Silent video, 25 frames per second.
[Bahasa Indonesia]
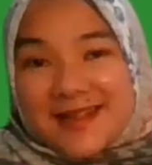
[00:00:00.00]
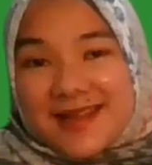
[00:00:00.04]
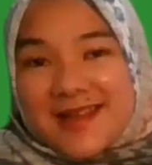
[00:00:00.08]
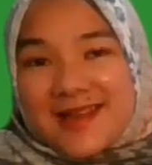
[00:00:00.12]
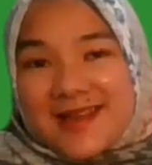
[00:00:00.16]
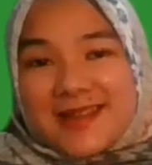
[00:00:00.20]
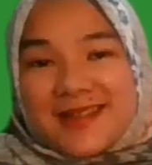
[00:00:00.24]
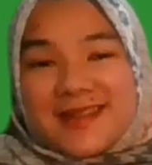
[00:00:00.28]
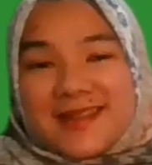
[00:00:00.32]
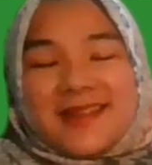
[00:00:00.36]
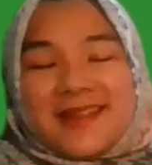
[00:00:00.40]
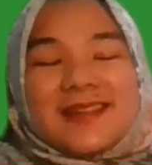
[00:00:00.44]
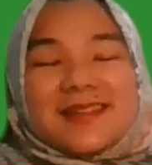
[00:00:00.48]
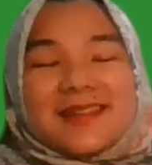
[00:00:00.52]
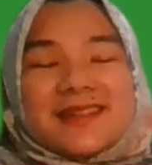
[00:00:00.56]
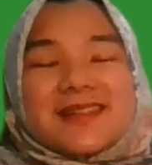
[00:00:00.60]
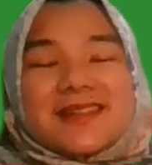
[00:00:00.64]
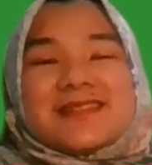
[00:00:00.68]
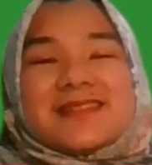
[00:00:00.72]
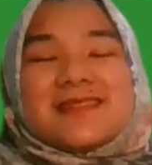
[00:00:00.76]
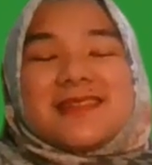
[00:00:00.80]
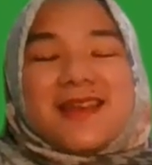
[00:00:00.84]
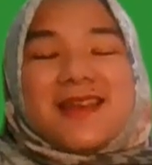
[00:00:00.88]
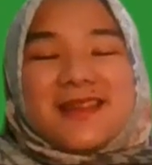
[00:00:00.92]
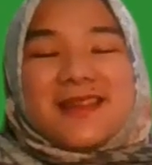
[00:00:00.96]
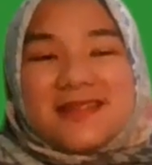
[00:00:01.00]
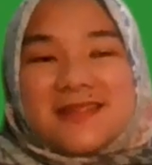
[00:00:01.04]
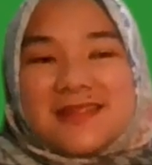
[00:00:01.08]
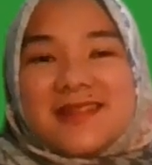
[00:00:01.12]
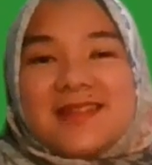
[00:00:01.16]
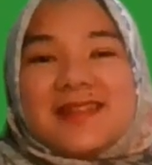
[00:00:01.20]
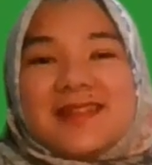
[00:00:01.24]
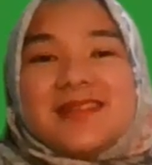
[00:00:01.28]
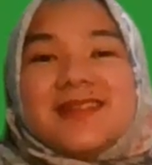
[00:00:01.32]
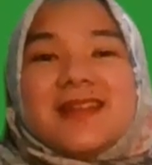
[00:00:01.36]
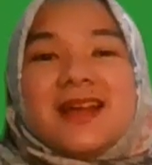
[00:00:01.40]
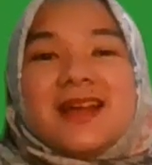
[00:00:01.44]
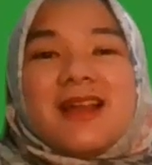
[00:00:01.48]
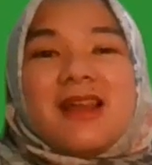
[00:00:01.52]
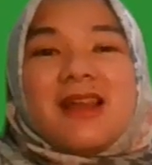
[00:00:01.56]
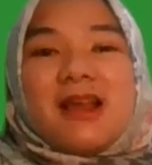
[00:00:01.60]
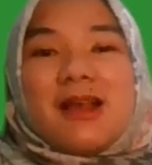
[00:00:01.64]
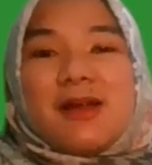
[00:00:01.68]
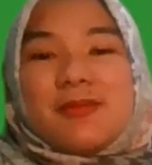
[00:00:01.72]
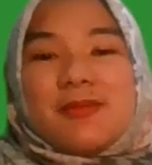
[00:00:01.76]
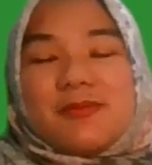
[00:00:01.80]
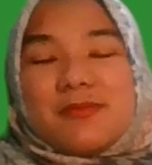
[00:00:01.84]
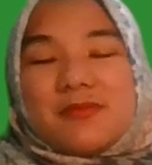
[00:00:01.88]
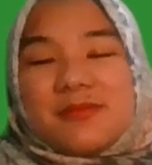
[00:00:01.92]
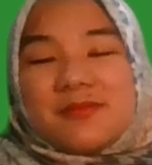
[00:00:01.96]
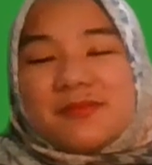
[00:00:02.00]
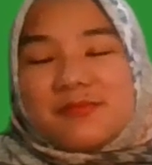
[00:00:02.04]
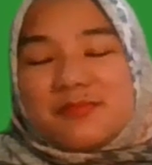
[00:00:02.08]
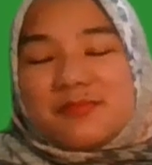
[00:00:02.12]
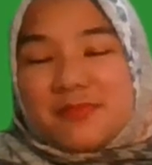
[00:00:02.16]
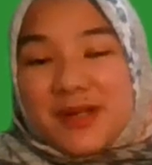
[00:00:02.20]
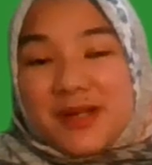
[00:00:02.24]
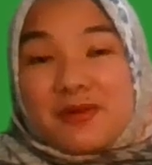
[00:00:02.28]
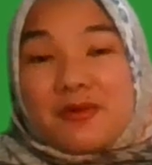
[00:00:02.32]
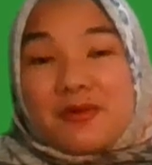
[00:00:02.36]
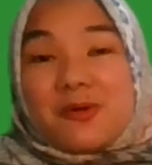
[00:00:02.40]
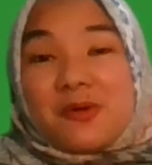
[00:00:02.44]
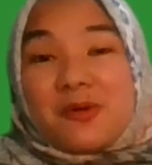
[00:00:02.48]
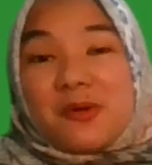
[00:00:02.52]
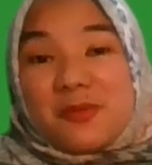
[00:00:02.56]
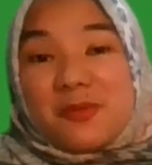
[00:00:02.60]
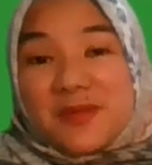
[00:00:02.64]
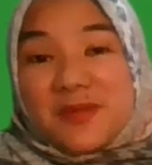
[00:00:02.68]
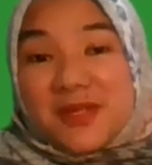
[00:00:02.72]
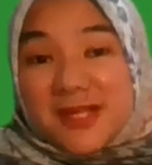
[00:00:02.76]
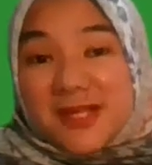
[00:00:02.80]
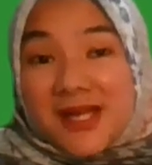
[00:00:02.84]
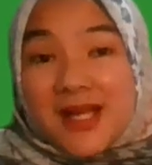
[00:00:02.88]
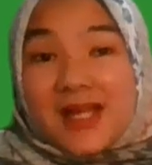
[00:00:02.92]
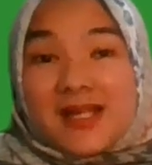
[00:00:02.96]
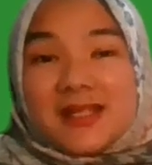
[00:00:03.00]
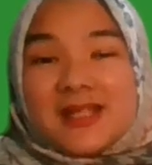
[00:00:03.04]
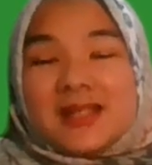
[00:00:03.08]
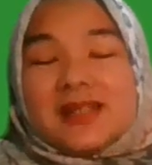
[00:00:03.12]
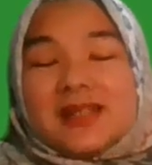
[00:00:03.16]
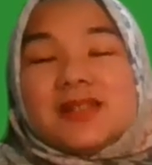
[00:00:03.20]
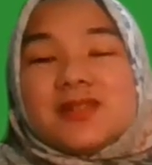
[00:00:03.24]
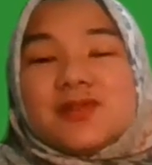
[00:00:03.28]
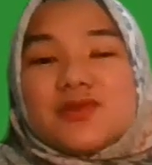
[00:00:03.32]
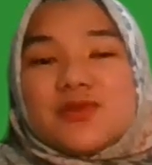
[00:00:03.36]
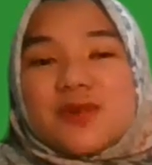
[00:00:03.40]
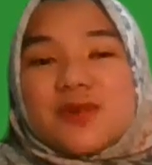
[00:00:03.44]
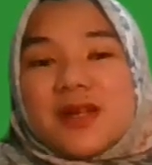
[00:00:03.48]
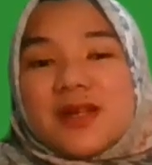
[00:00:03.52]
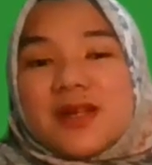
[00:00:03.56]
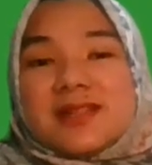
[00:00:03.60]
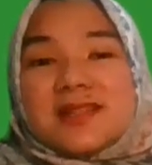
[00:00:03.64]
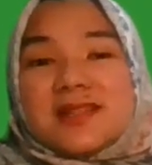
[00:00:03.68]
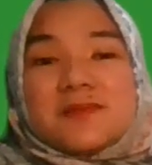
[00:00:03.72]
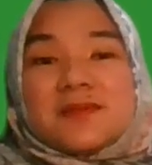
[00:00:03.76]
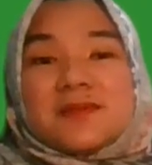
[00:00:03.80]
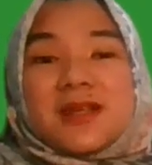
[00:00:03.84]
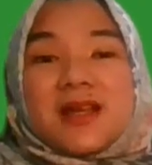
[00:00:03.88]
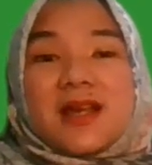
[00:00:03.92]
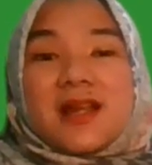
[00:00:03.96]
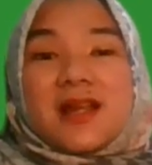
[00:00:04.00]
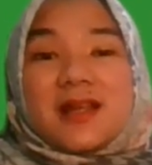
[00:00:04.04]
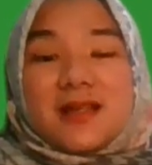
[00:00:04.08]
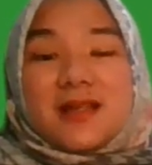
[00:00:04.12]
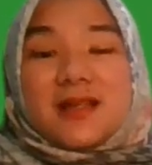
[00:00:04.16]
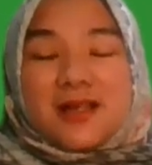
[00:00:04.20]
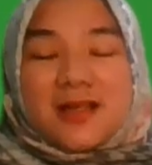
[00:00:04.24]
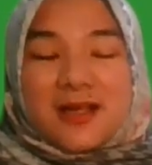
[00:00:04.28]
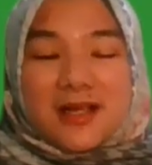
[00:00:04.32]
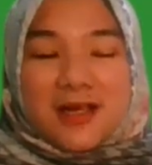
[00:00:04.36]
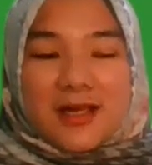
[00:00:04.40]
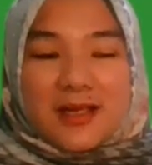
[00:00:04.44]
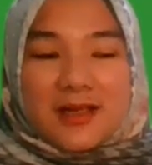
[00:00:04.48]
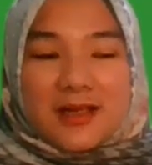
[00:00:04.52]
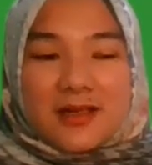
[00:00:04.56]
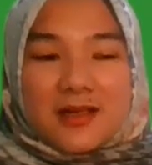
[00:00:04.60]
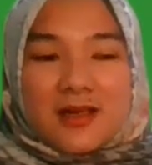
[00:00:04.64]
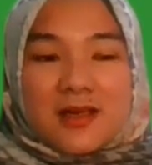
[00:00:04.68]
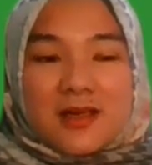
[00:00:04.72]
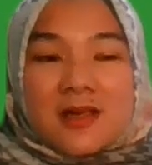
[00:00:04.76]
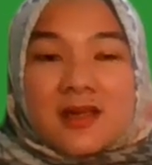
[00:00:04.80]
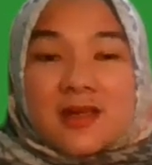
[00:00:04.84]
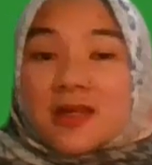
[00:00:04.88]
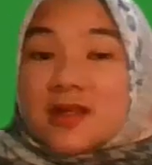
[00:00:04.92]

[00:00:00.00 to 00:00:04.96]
ya yang terjadi dalam perekonomian ini juga diciptakan dengan